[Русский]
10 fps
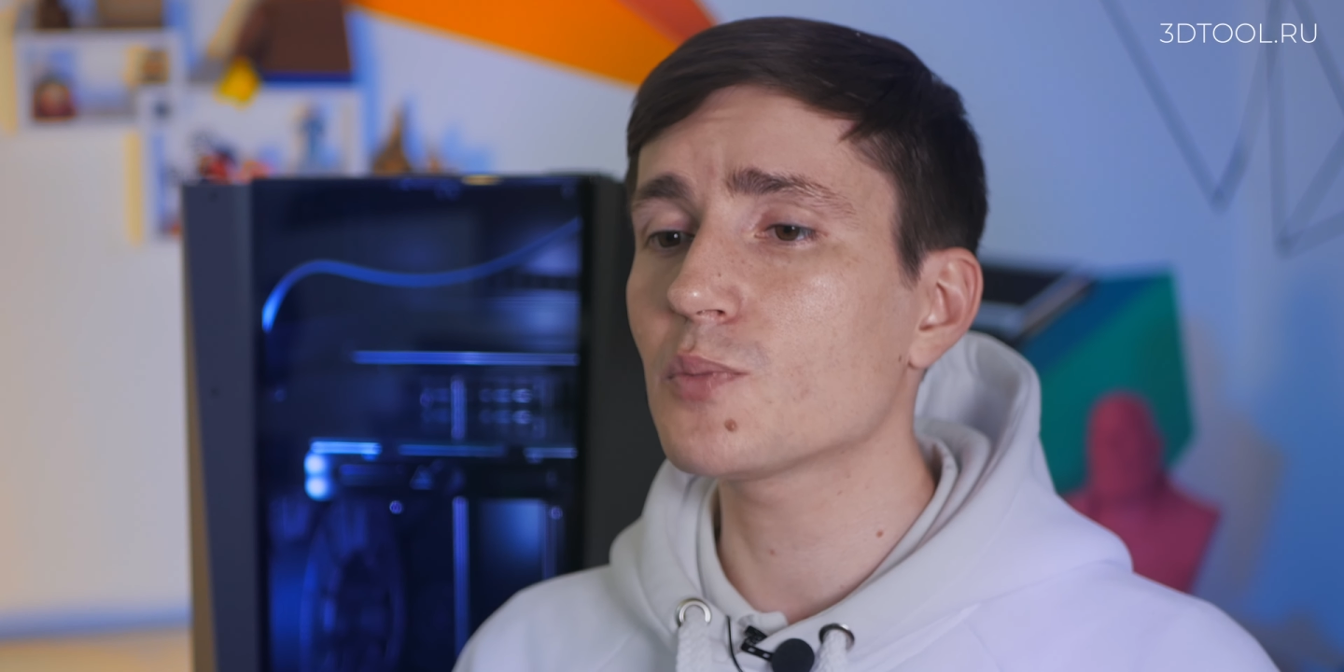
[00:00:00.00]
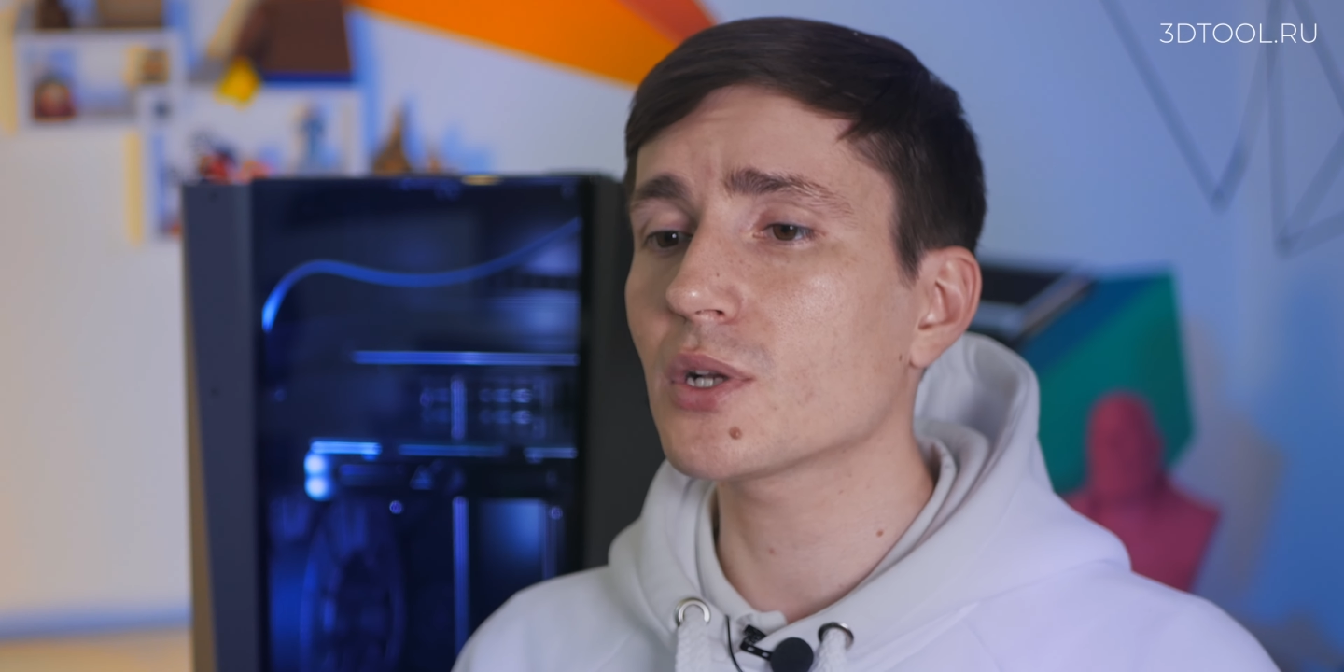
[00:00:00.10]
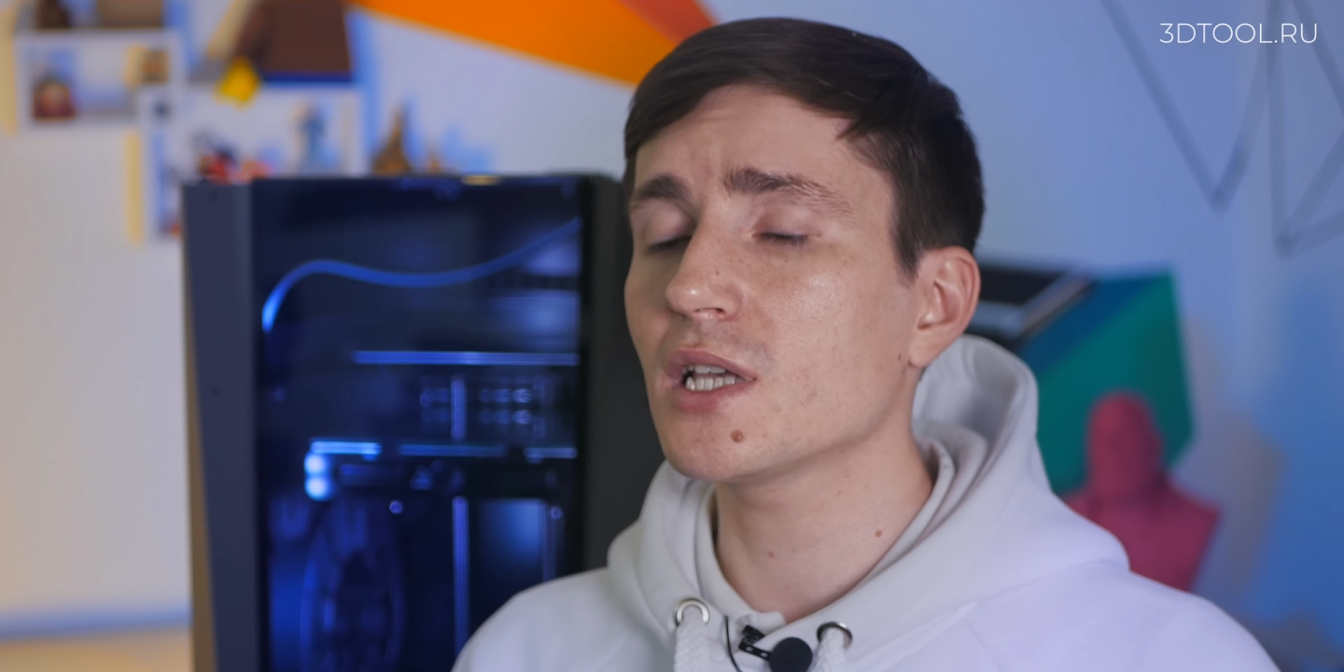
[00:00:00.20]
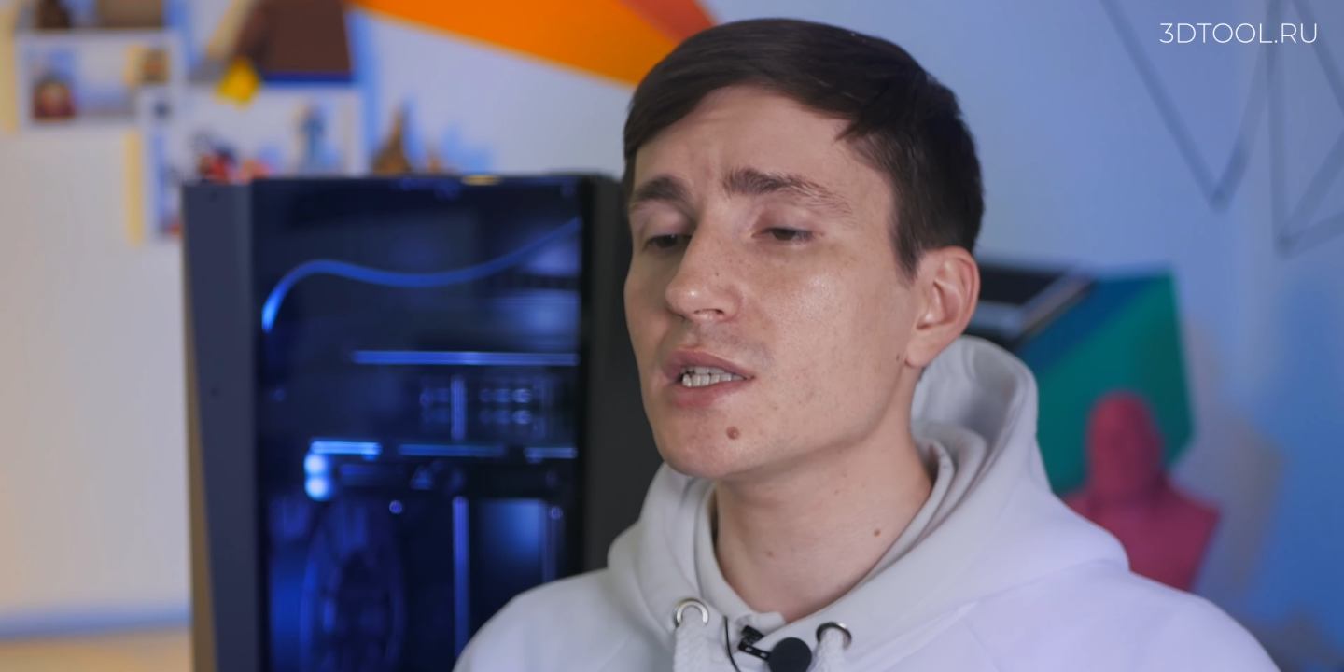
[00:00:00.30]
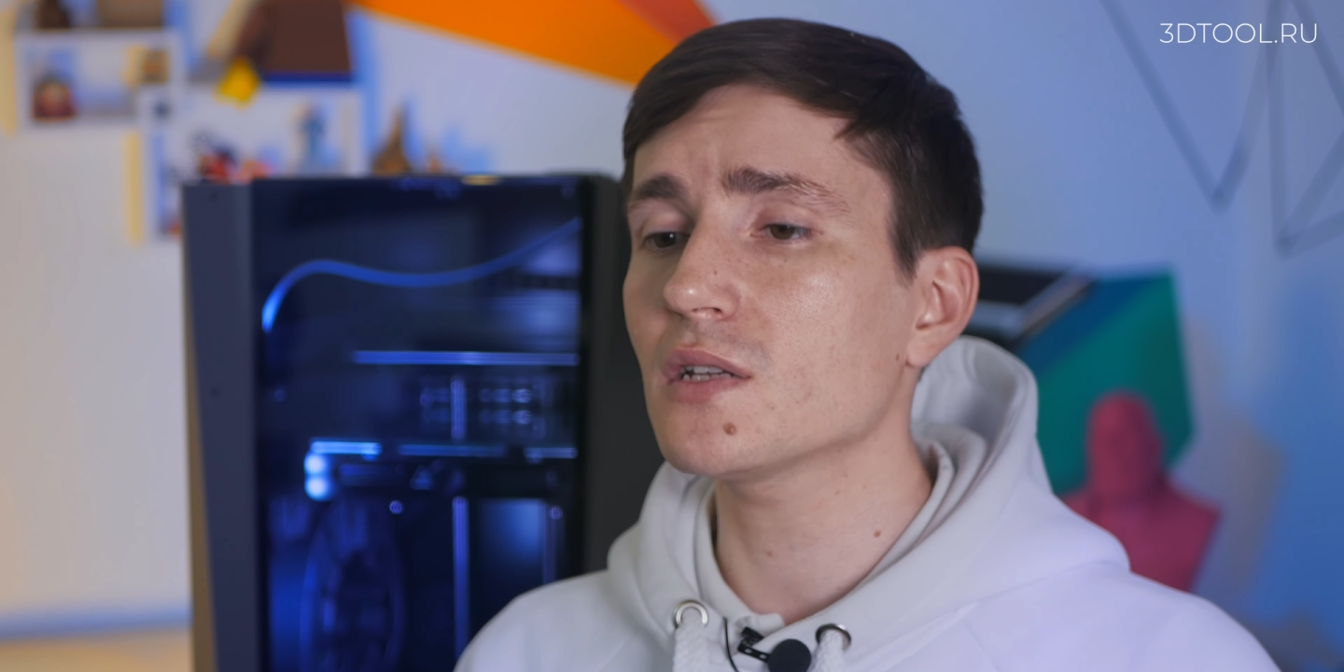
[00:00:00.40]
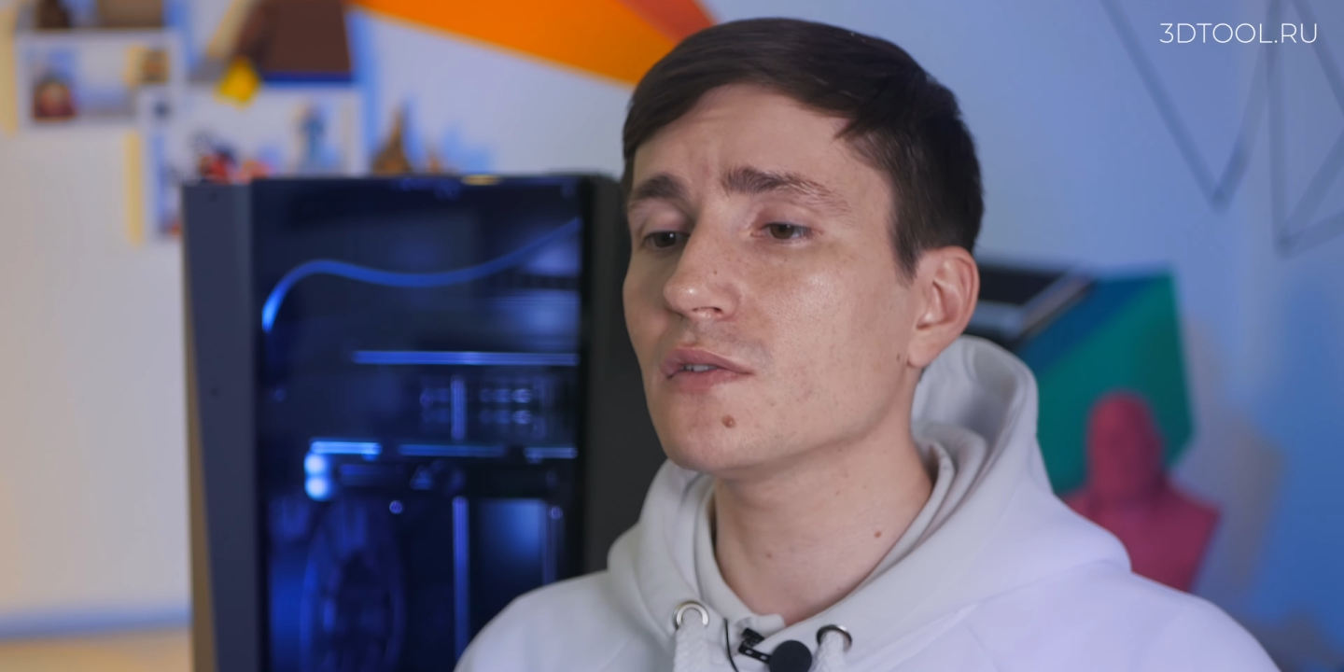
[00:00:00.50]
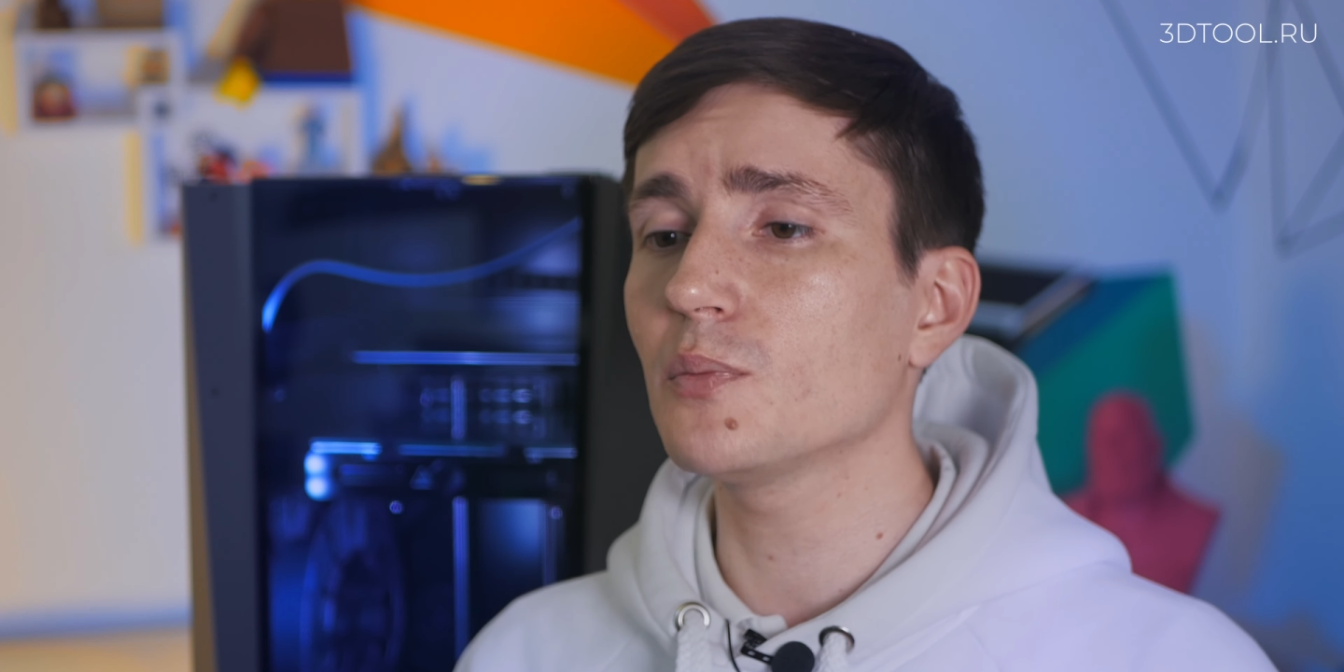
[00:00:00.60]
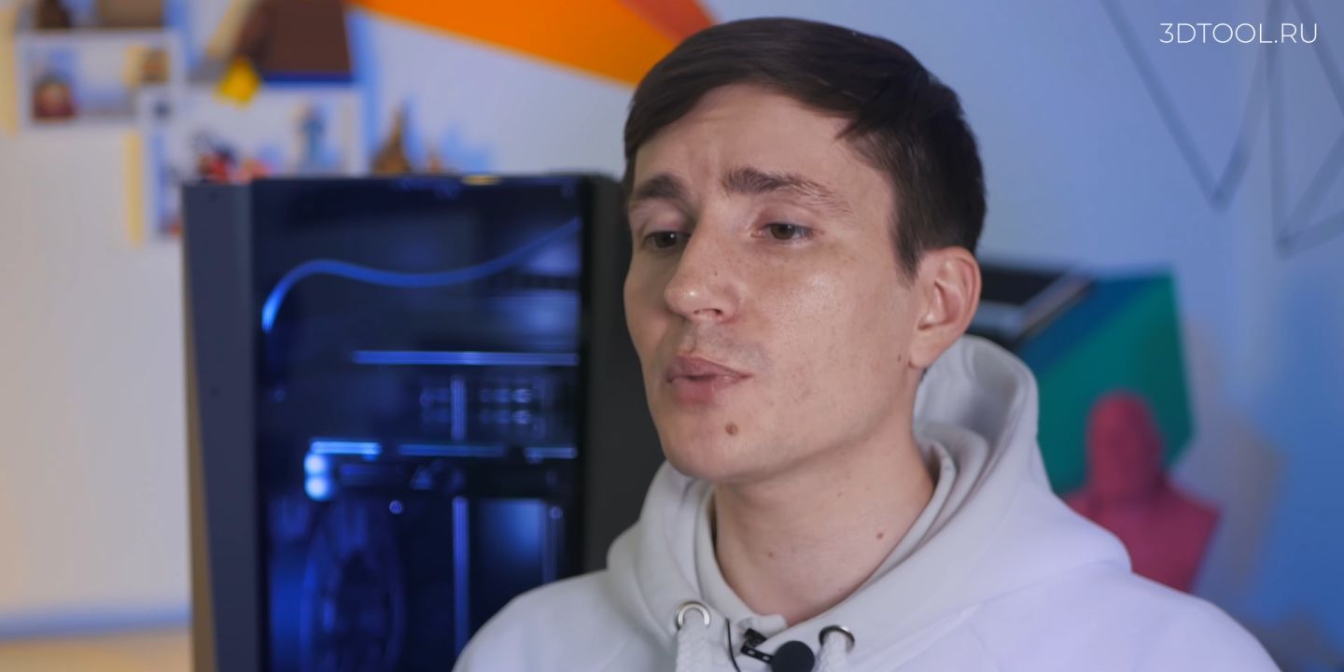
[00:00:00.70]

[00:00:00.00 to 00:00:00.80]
спрогнозированы